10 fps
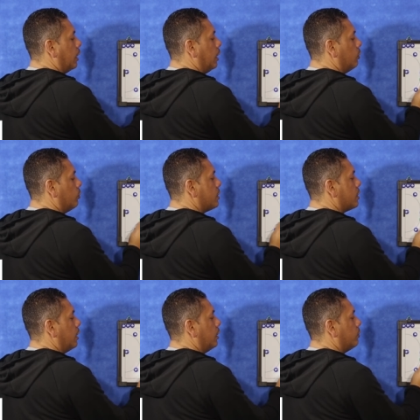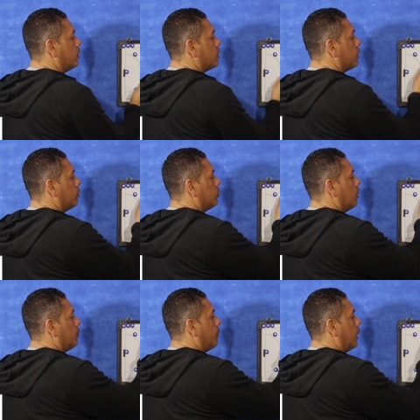علي ونزل علي ونزل
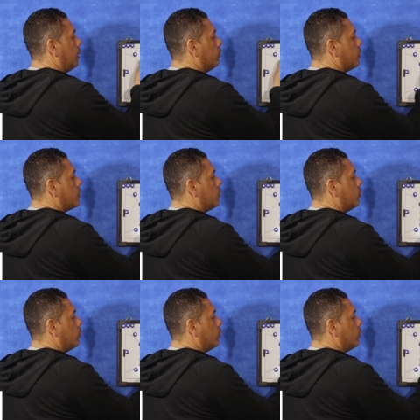وده بيبقى علي ونزل